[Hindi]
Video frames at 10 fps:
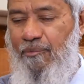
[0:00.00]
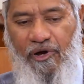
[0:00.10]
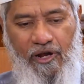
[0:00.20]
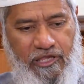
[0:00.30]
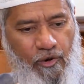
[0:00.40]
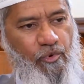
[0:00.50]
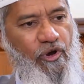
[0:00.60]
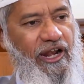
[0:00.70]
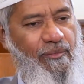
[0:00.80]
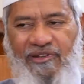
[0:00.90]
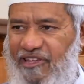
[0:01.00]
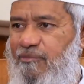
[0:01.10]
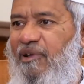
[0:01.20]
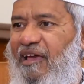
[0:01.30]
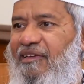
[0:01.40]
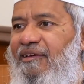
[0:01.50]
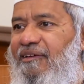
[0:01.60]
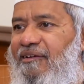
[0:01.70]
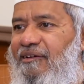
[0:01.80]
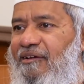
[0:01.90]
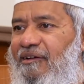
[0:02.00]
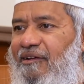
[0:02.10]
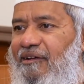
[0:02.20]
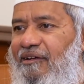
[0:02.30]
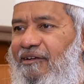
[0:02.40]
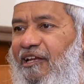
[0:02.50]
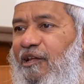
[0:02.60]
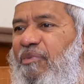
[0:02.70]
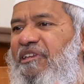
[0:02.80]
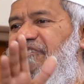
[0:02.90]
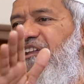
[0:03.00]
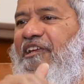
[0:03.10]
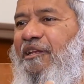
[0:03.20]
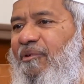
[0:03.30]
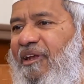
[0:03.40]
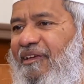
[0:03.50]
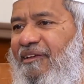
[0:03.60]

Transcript: आप अगर सौ प्रोग्राम में दस बनाइए हाँ लेकिन पचास साल के लिए बनाइए